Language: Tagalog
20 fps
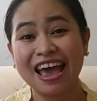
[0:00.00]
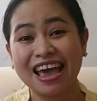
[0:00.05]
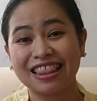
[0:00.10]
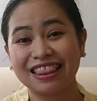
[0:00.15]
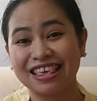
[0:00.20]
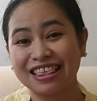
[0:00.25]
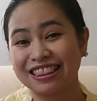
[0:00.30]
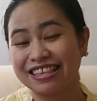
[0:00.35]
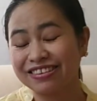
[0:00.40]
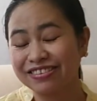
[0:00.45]

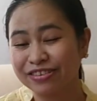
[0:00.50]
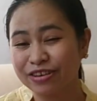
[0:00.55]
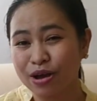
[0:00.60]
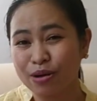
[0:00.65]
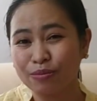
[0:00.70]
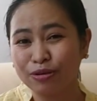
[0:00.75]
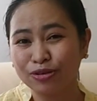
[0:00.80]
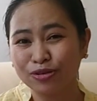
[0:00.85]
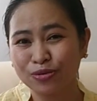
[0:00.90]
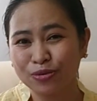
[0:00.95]
And then this
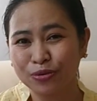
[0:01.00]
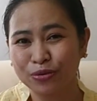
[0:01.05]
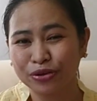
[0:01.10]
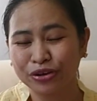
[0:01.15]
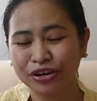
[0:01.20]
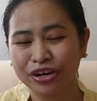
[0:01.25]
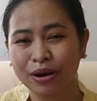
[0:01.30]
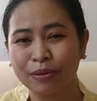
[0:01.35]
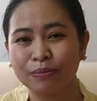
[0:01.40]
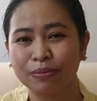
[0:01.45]
coming school
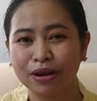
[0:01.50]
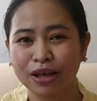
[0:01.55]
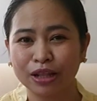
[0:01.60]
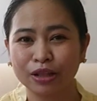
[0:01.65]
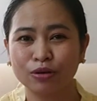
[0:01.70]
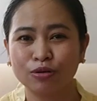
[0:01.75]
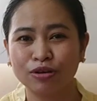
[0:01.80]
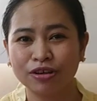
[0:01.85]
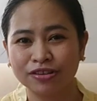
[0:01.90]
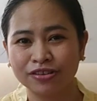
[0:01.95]
year, ang
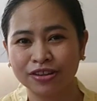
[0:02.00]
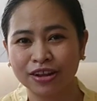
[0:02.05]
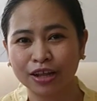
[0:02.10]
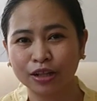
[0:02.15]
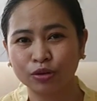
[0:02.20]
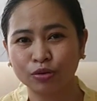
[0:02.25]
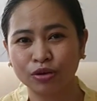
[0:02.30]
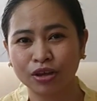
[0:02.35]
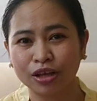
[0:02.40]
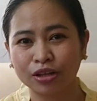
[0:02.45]
plan ko is
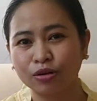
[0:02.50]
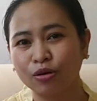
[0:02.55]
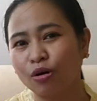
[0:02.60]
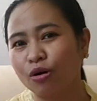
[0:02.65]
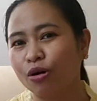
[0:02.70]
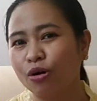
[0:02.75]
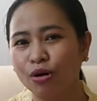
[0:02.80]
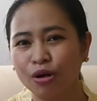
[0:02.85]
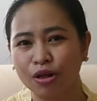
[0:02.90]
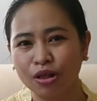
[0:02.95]
not to get
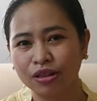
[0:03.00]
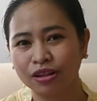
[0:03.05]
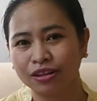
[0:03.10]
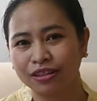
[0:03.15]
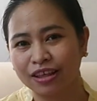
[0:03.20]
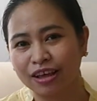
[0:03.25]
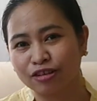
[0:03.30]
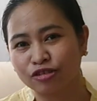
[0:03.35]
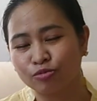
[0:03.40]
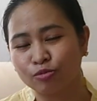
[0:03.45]
all the
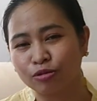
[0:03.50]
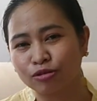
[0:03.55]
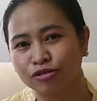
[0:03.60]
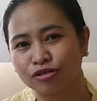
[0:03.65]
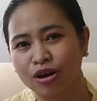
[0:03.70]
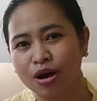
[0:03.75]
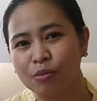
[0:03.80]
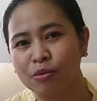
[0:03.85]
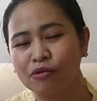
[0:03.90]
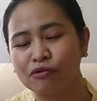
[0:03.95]

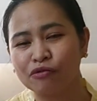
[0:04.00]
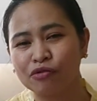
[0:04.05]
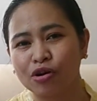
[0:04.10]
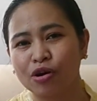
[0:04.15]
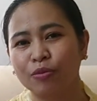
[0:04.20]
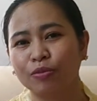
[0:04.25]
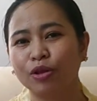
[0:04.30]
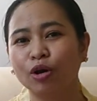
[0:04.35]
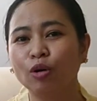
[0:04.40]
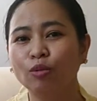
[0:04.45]
textbooks coming
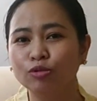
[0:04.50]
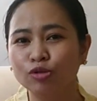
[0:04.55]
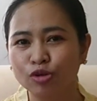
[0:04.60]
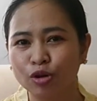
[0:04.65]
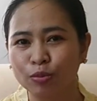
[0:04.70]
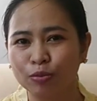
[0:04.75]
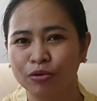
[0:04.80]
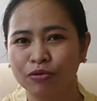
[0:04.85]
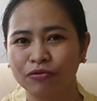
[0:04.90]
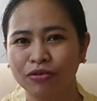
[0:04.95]
from the
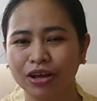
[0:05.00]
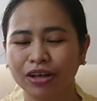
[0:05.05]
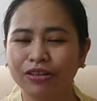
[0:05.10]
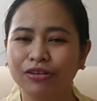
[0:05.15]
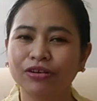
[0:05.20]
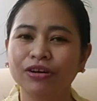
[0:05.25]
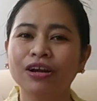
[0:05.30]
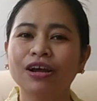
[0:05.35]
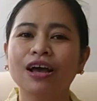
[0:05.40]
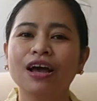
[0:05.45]
homeschool
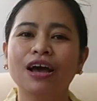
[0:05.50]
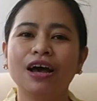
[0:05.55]
provider.